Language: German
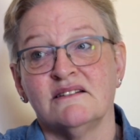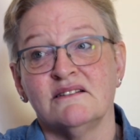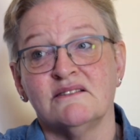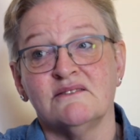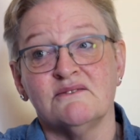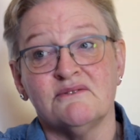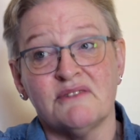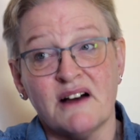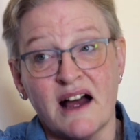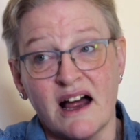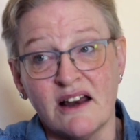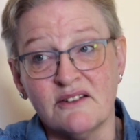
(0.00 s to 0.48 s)

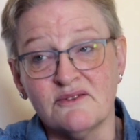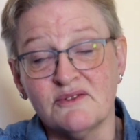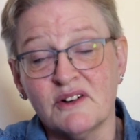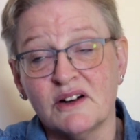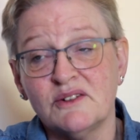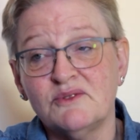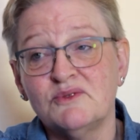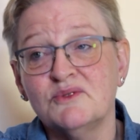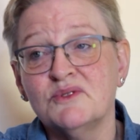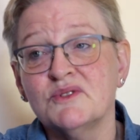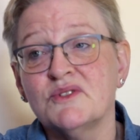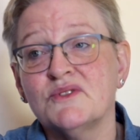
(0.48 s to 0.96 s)

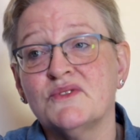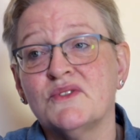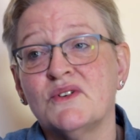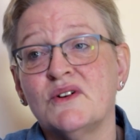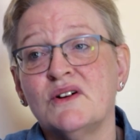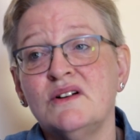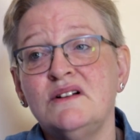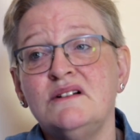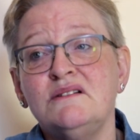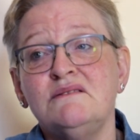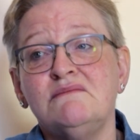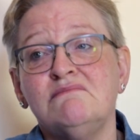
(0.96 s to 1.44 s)

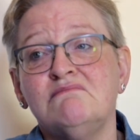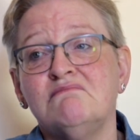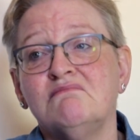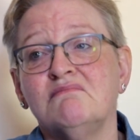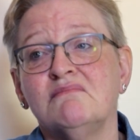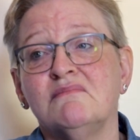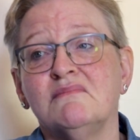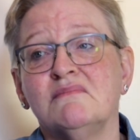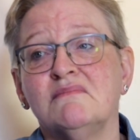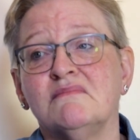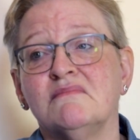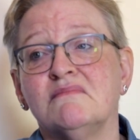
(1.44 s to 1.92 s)
verantwortungsvoll,
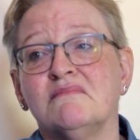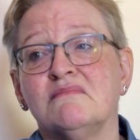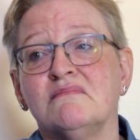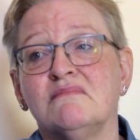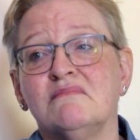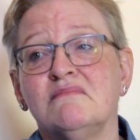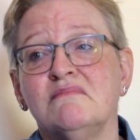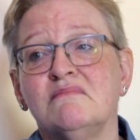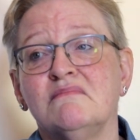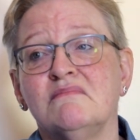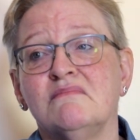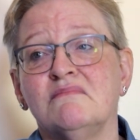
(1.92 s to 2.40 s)

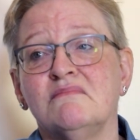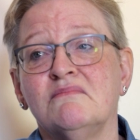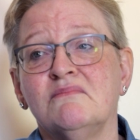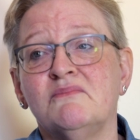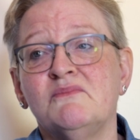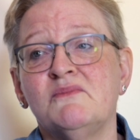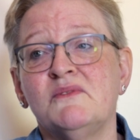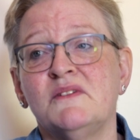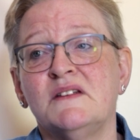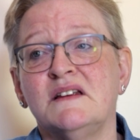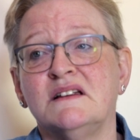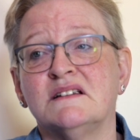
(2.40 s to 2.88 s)

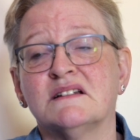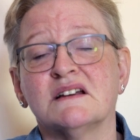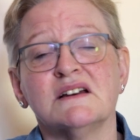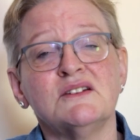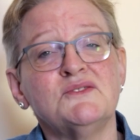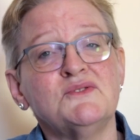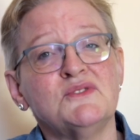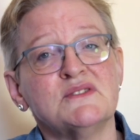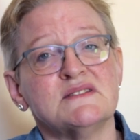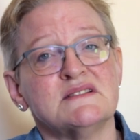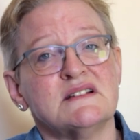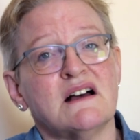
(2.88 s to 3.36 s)
sie
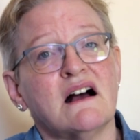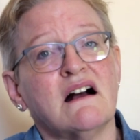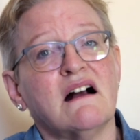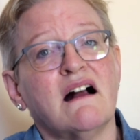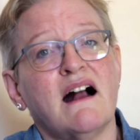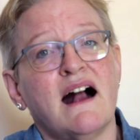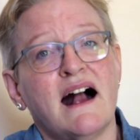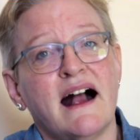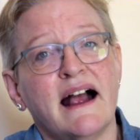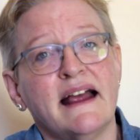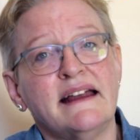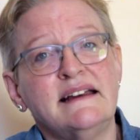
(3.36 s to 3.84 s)
tritt für Sachen
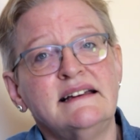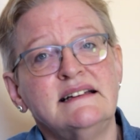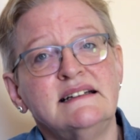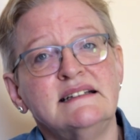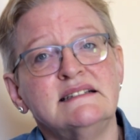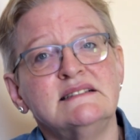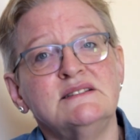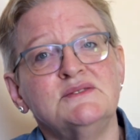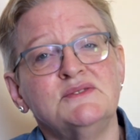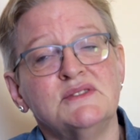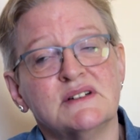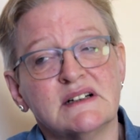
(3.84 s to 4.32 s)
ein, die
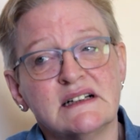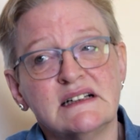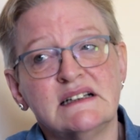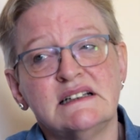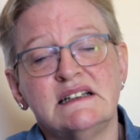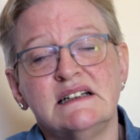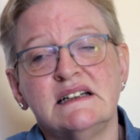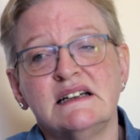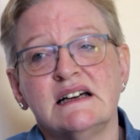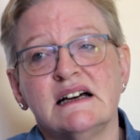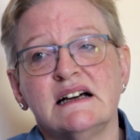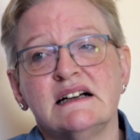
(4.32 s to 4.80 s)
sie für
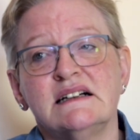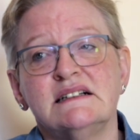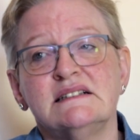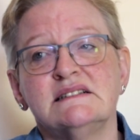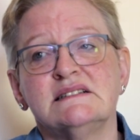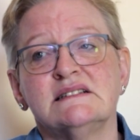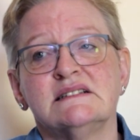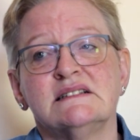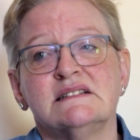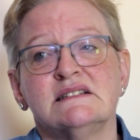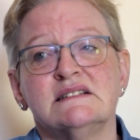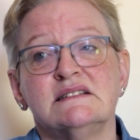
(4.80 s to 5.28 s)
richtig
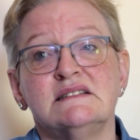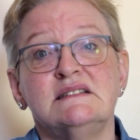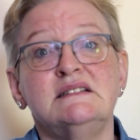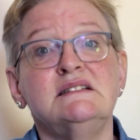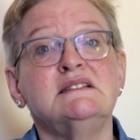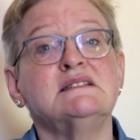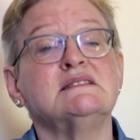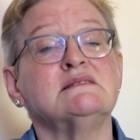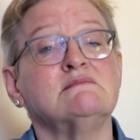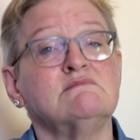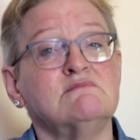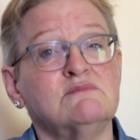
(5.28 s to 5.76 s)
hält, sie
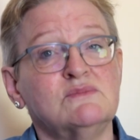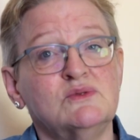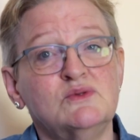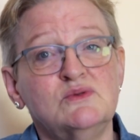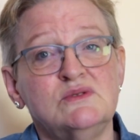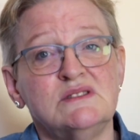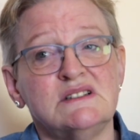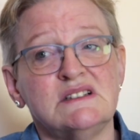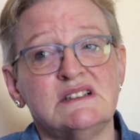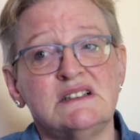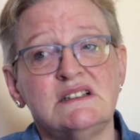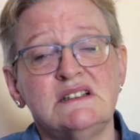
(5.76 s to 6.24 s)
ist
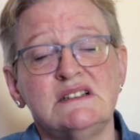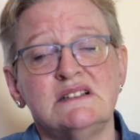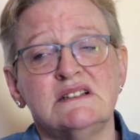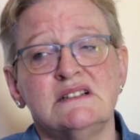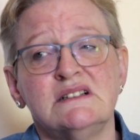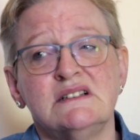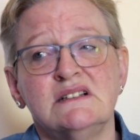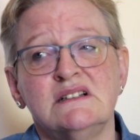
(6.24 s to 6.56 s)
mutig,